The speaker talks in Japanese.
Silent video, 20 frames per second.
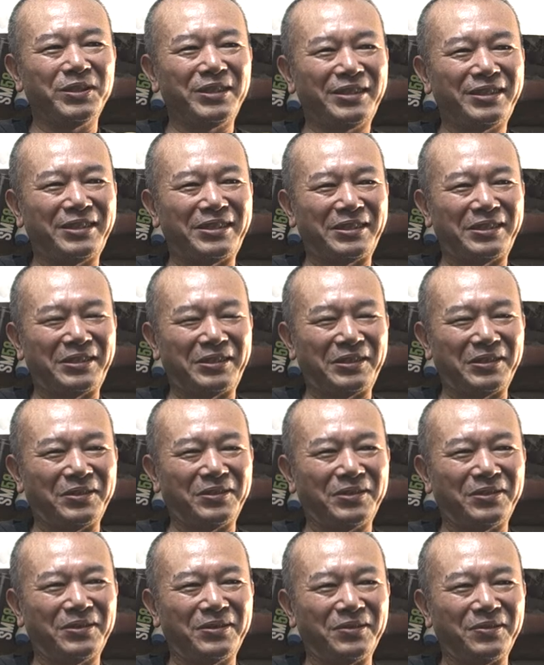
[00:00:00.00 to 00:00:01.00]
う一
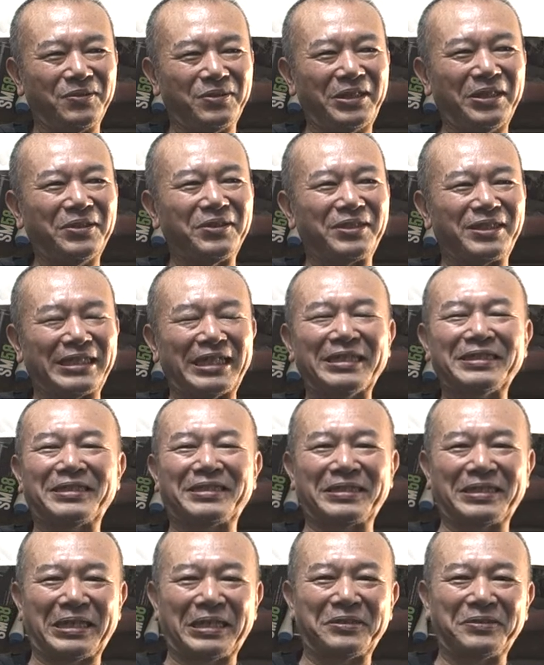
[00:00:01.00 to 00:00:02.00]
球打てる
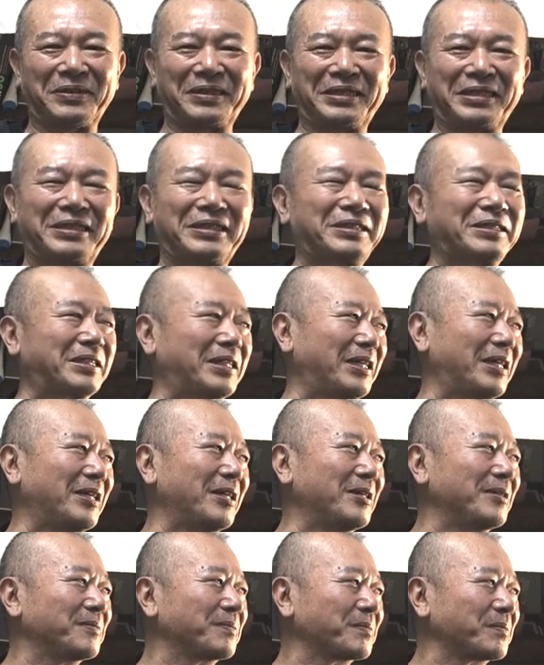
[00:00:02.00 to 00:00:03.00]
チャンスがあるわけですから、